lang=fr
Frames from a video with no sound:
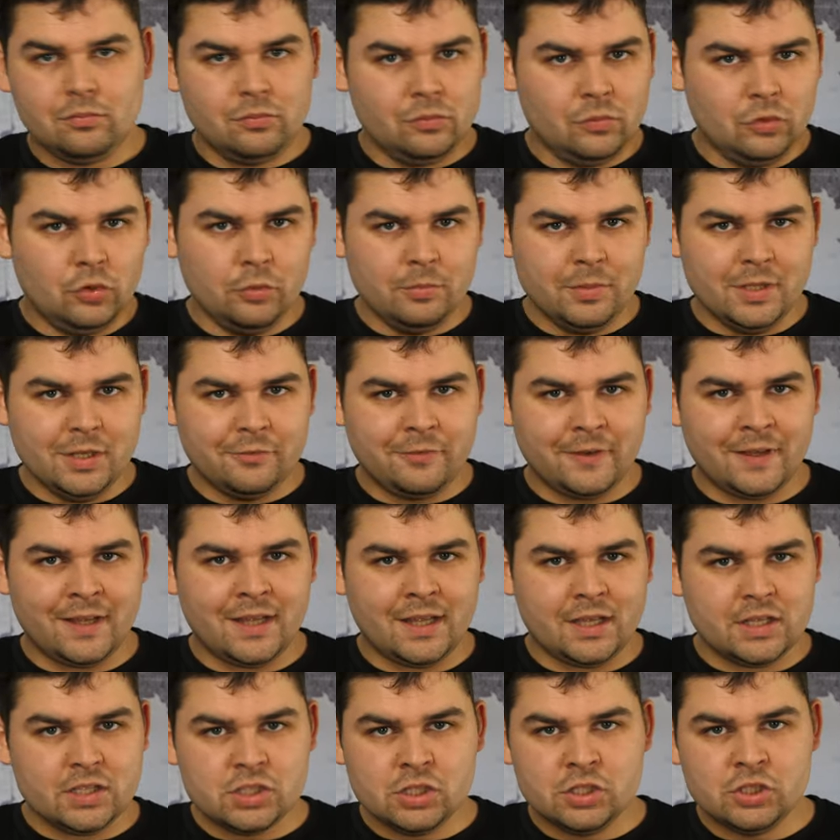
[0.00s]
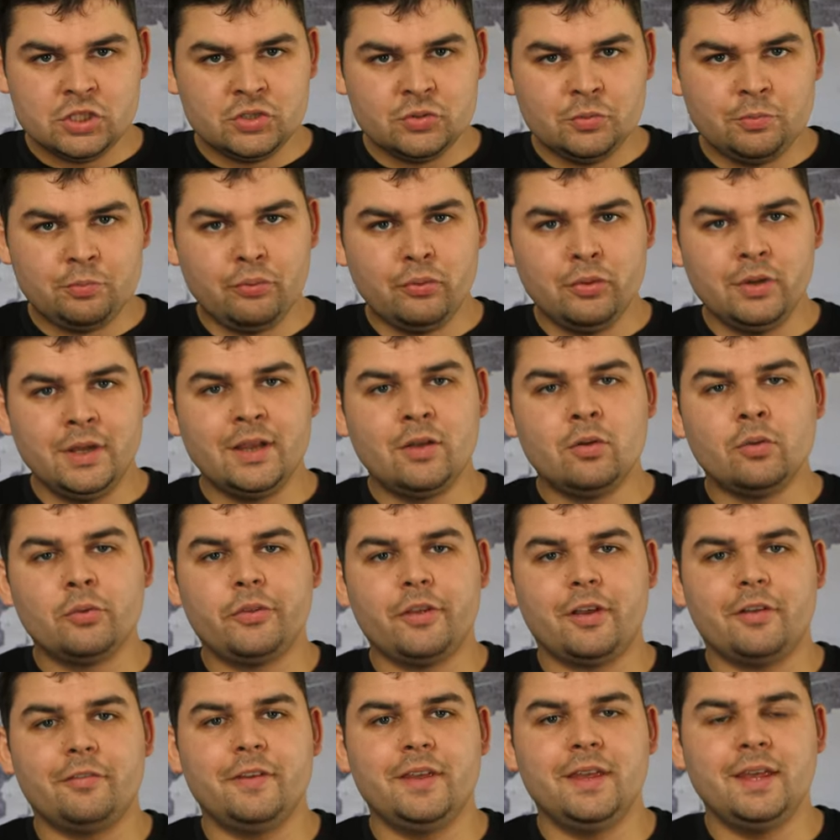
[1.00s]
2020, je peux les
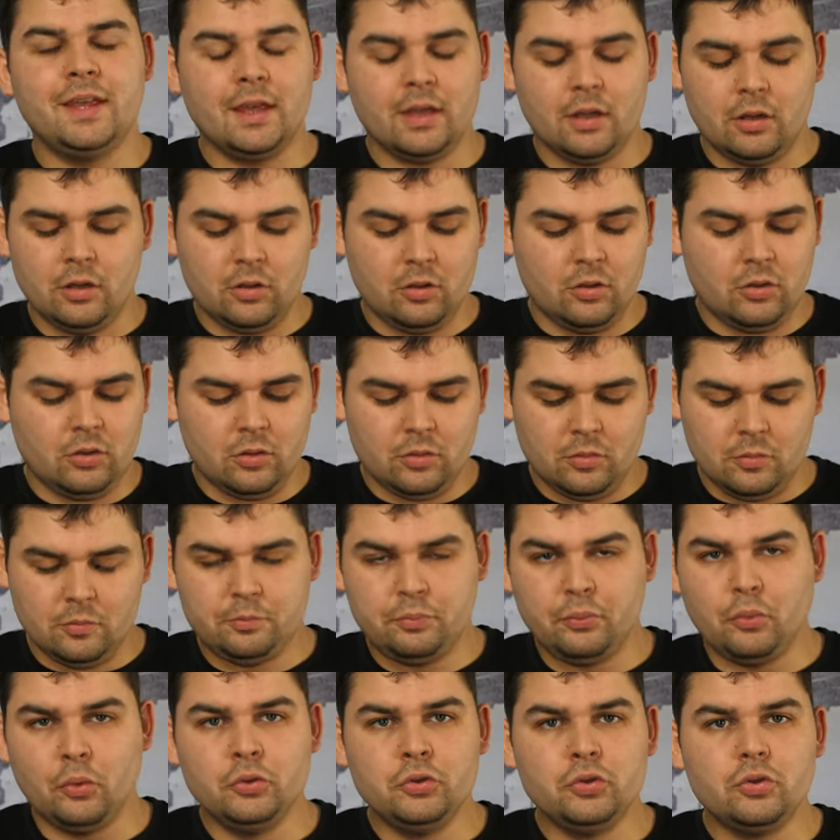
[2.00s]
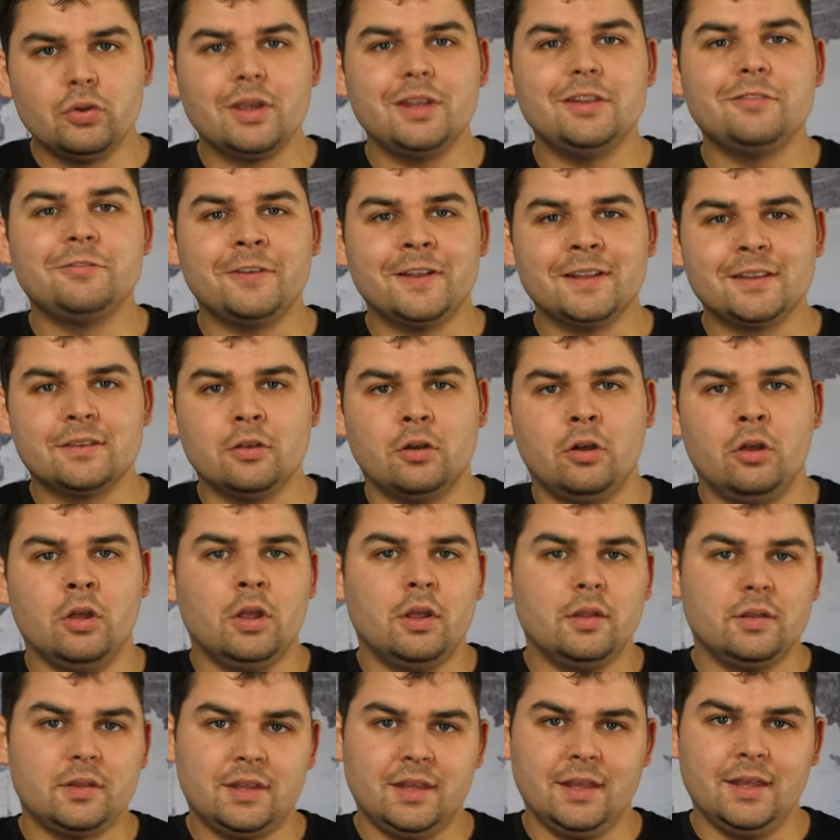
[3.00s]
conserver pour une durée de 20 ans,
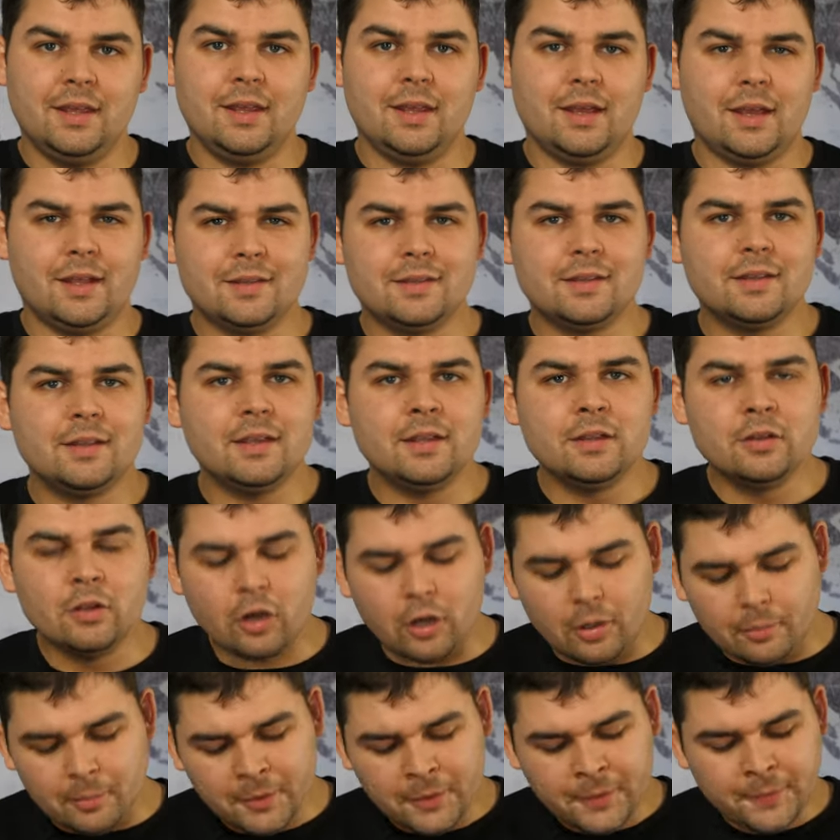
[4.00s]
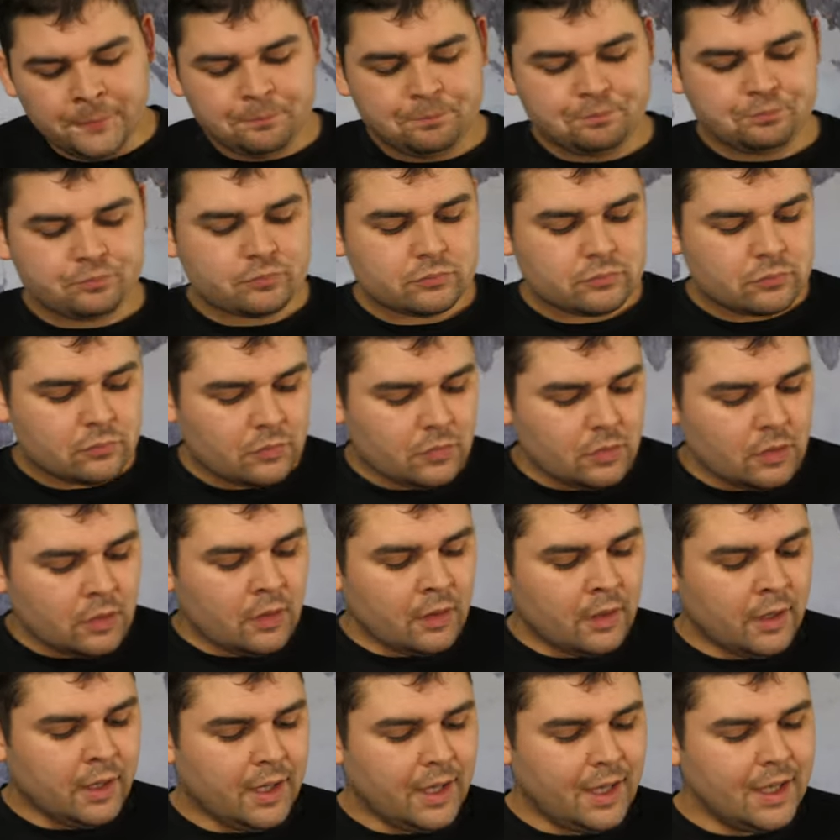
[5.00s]
ce qui est assez énorme.
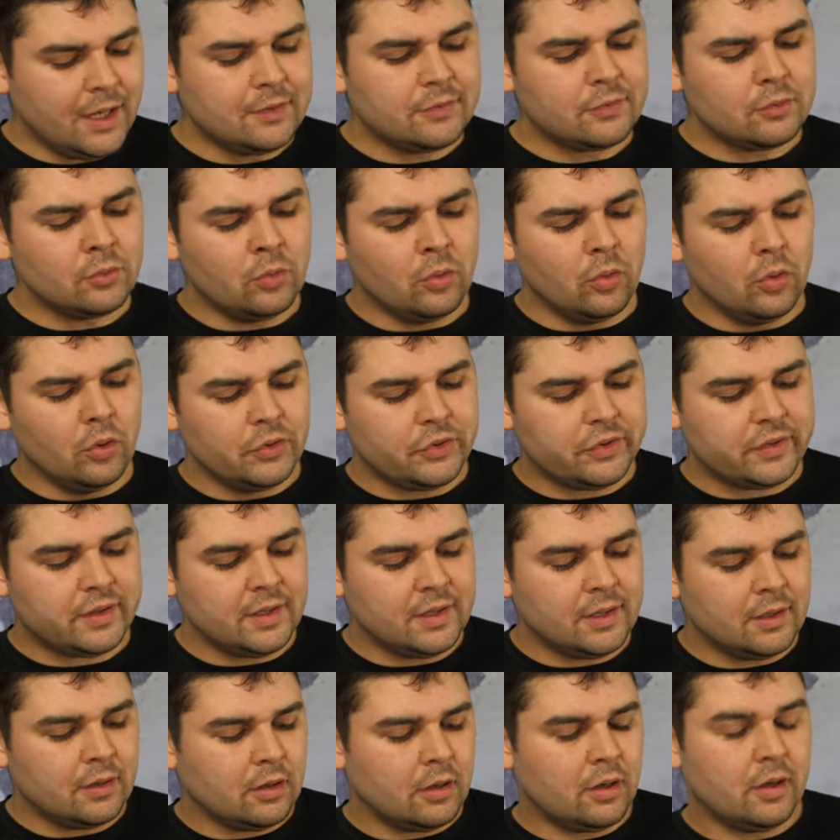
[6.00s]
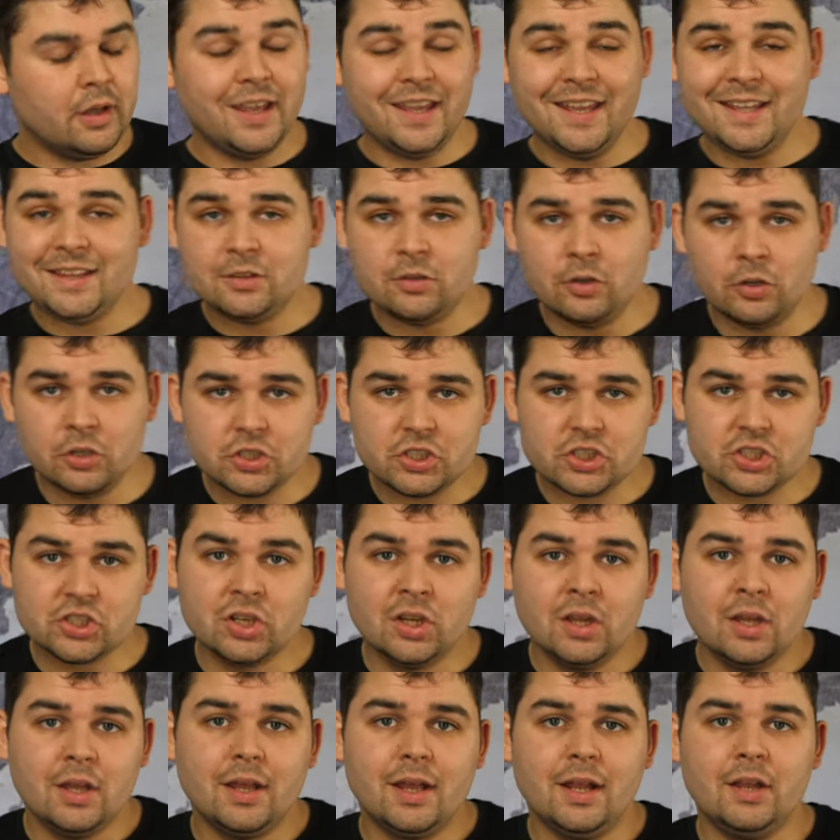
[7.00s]
Elles sont aussi euh, étanches,
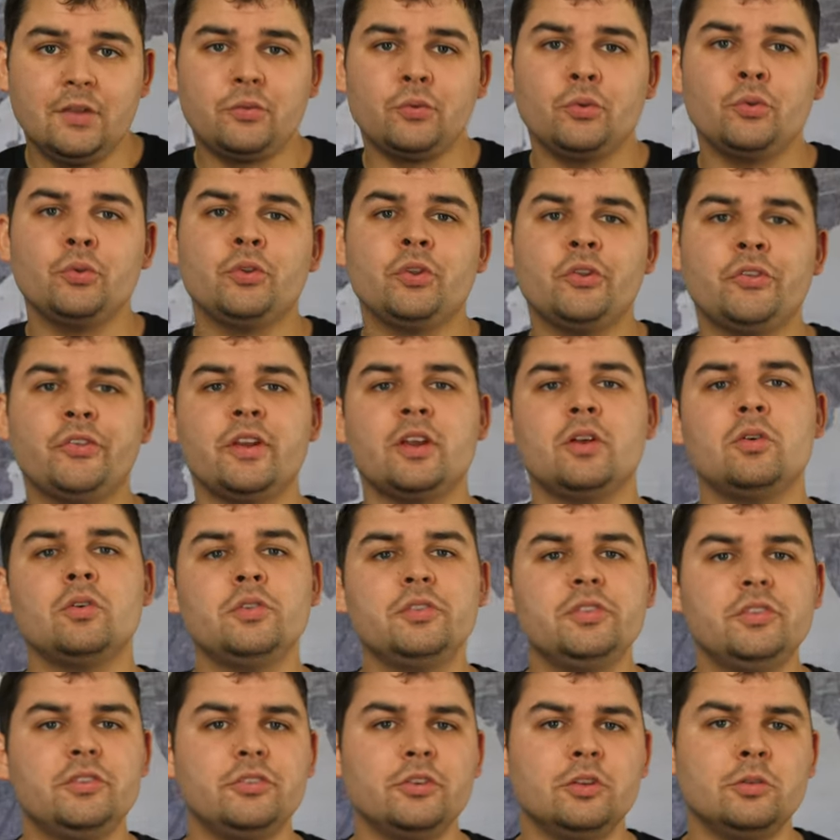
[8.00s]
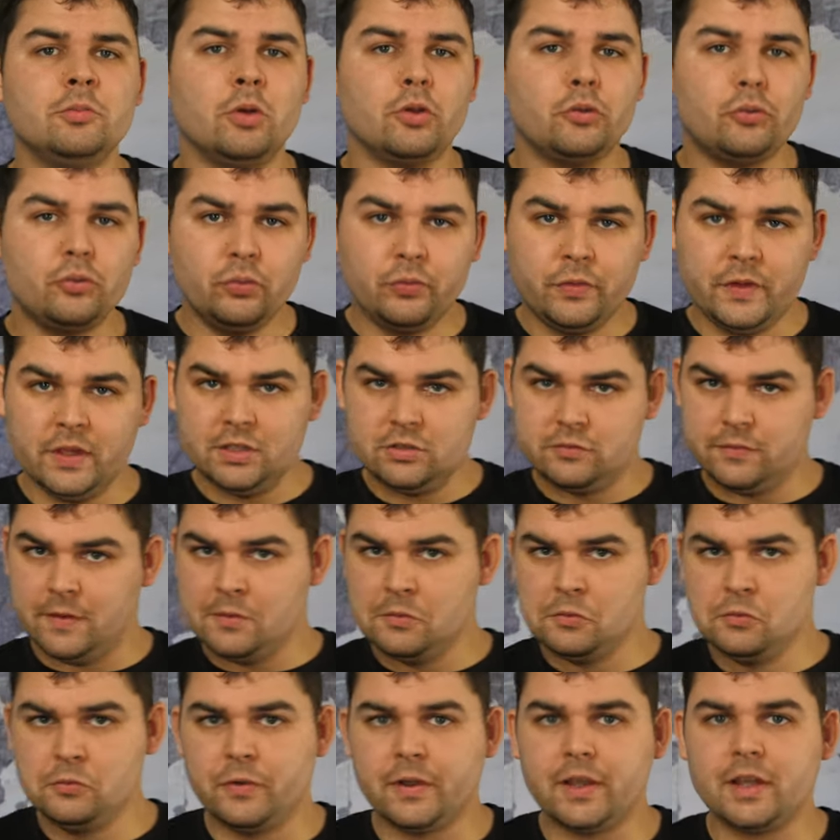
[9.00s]
elles sont dans un conditionnement sous vide, je vais
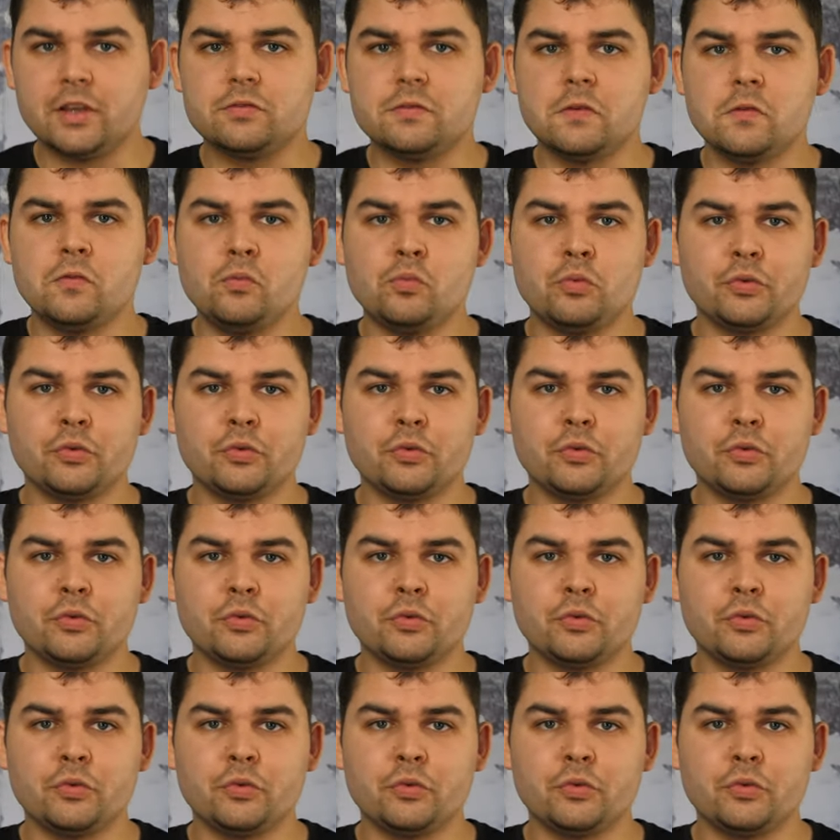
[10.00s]
l'ouvrir, je vais vous